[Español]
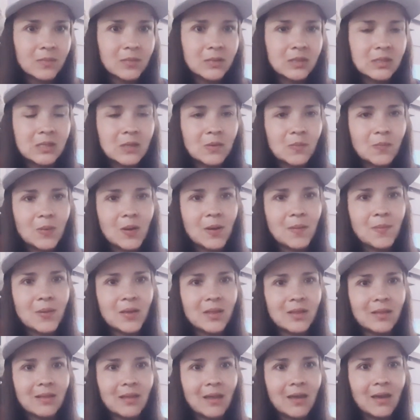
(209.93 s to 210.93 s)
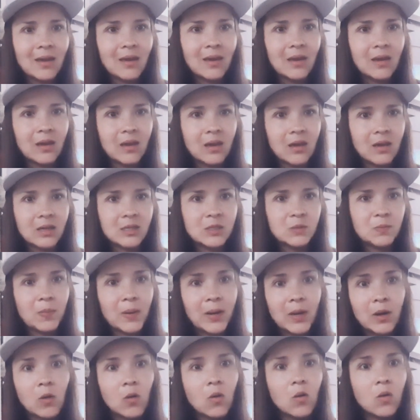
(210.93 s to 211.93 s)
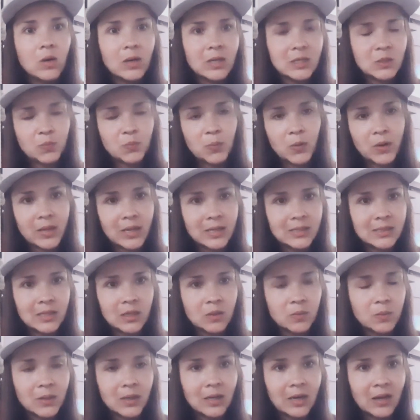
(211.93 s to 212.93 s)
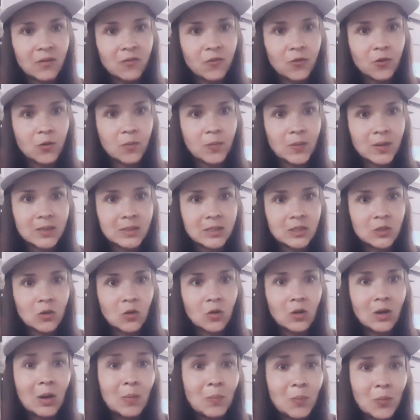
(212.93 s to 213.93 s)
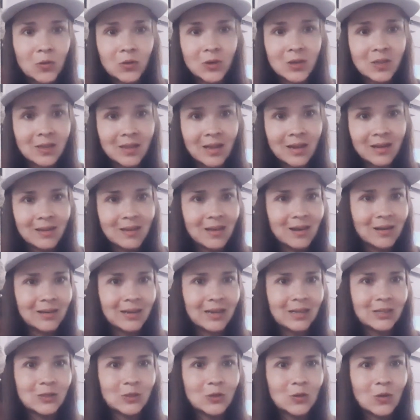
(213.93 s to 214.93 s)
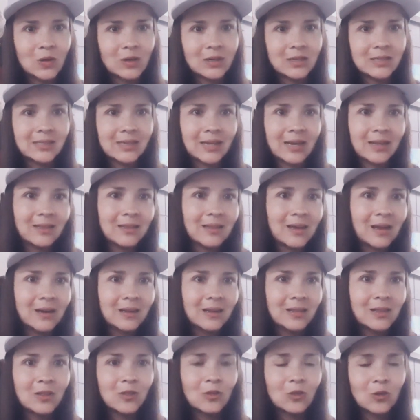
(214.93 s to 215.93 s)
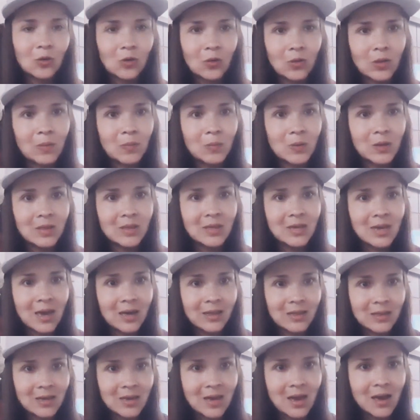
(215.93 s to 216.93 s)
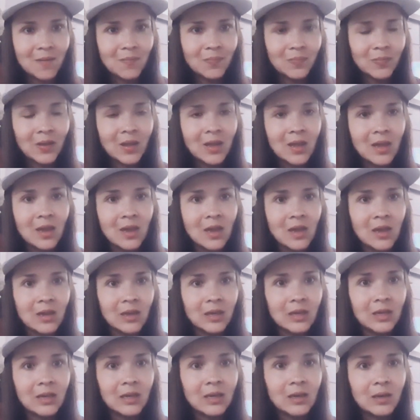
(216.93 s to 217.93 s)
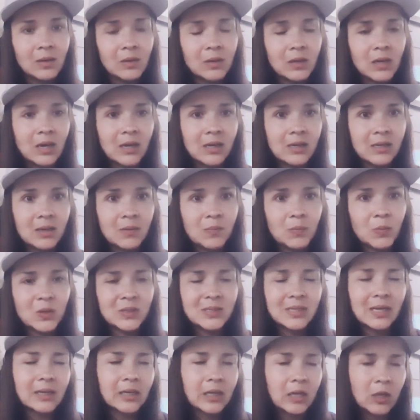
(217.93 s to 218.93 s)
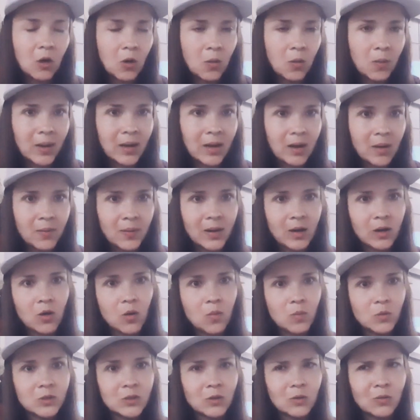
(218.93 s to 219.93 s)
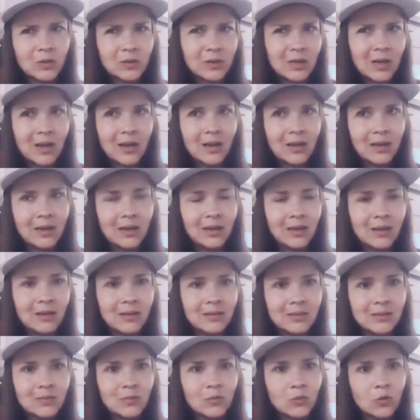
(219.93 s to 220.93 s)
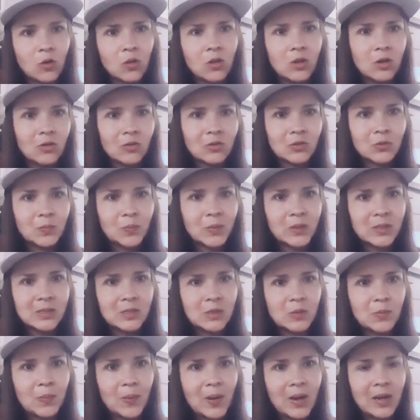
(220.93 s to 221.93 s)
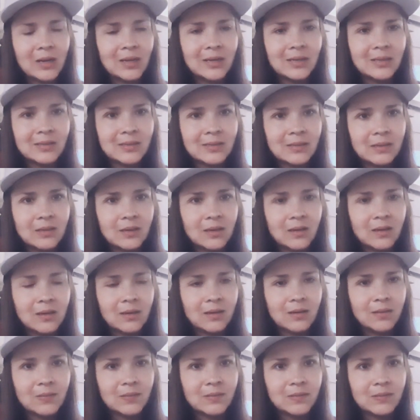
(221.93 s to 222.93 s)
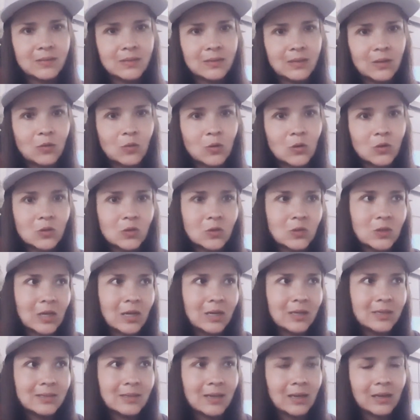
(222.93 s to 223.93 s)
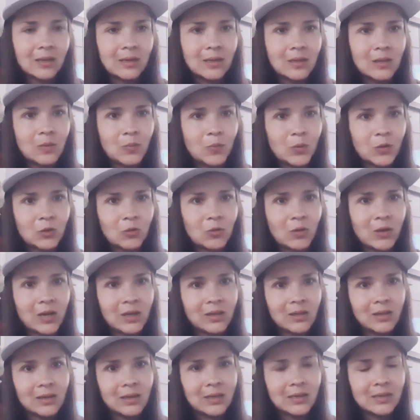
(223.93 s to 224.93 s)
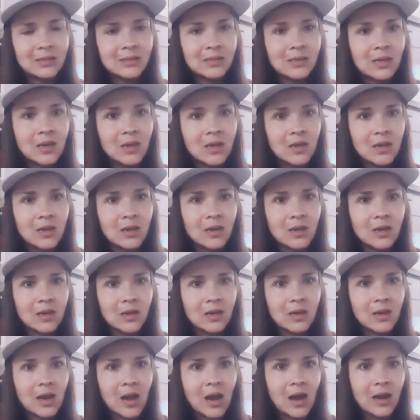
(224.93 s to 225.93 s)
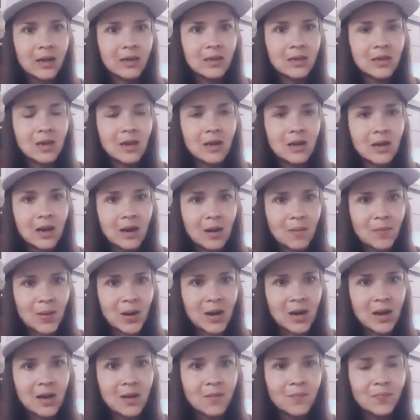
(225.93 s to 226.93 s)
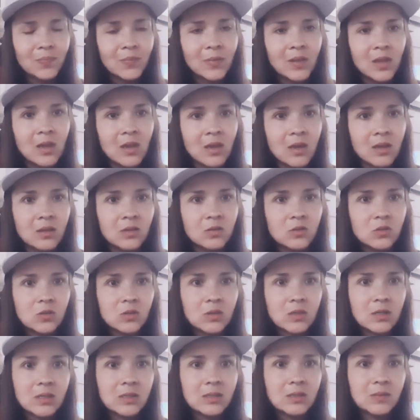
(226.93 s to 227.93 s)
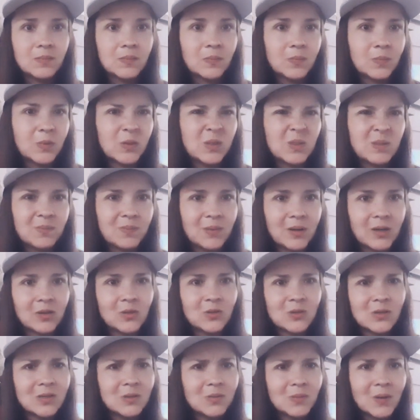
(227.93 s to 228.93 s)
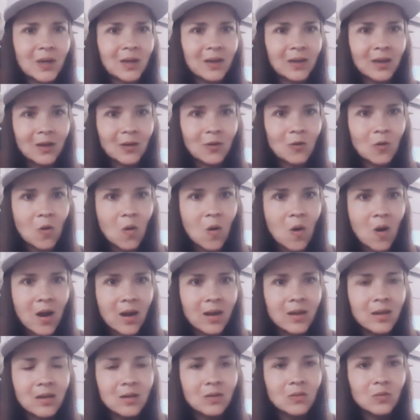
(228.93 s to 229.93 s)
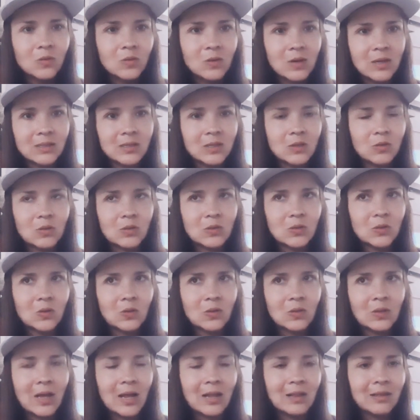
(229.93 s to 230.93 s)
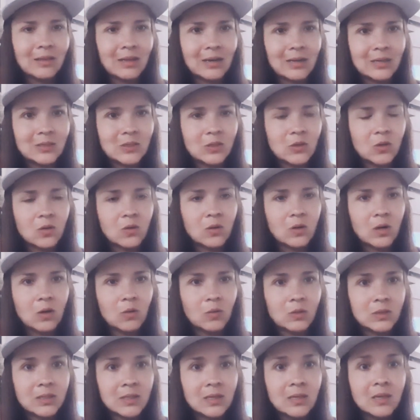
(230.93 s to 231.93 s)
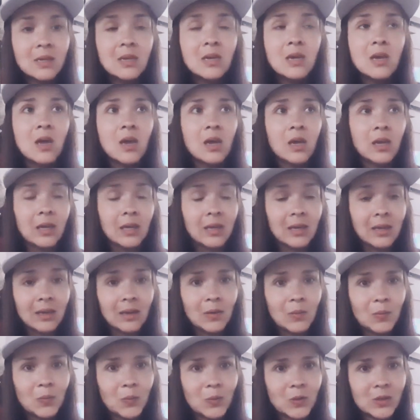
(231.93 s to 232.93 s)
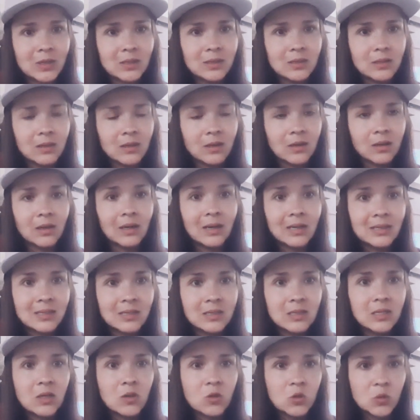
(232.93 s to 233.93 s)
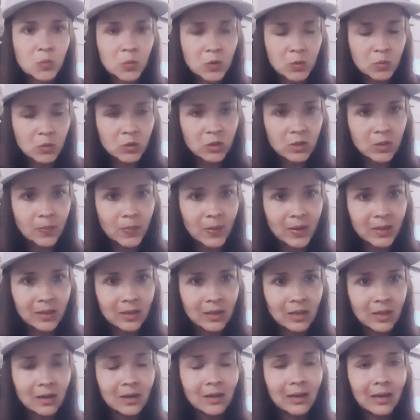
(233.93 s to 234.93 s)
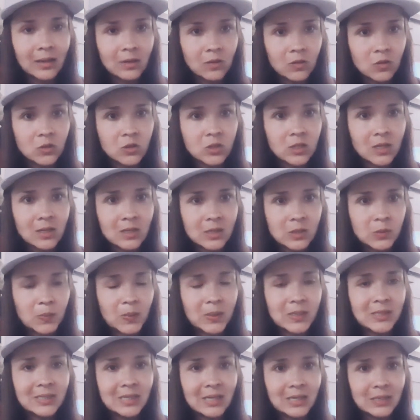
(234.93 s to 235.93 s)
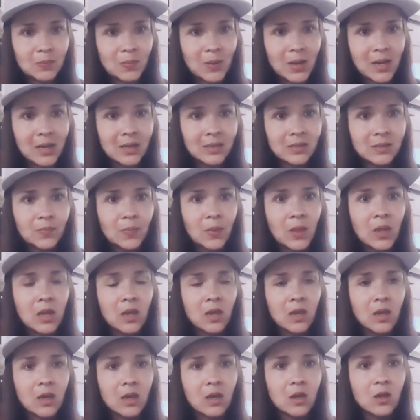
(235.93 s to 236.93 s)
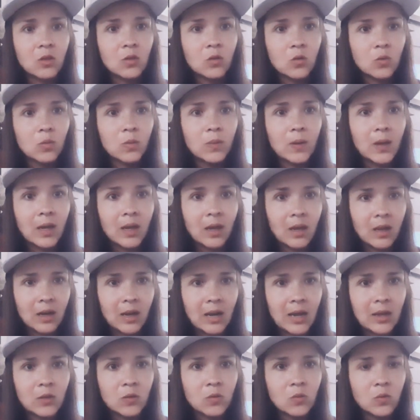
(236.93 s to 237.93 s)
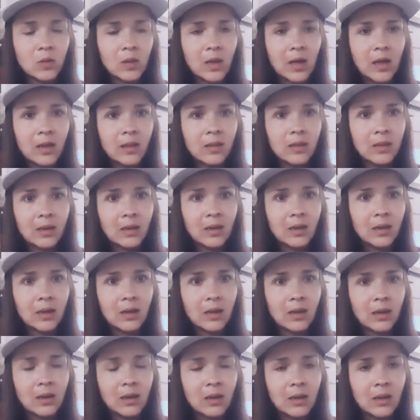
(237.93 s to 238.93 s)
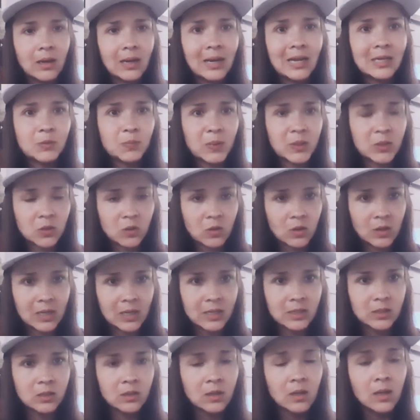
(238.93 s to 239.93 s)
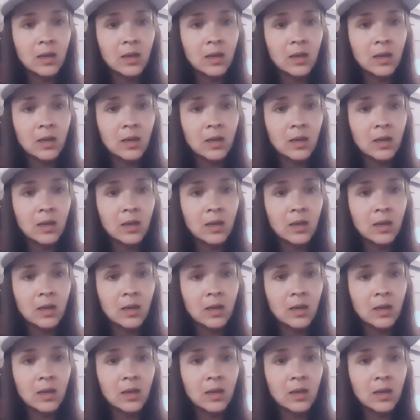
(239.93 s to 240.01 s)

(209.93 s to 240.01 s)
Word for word: simplemente espero les pueda servir la información, la poquita que alcanzo a rescatar dentro de mi día a día. Y eh, pues aquí lo van a ver cómo se encuentra el, uno de los principales eh, seguros sociales de aquí de Puerto Vallarta, que es eh, ahí en Aramara. Entonces, pues para que ustedes vean que no hay una situación de alteración o algo así. Y pues gracias a los pudimos repartir 14 despensas más. tuve la ayuda de las personas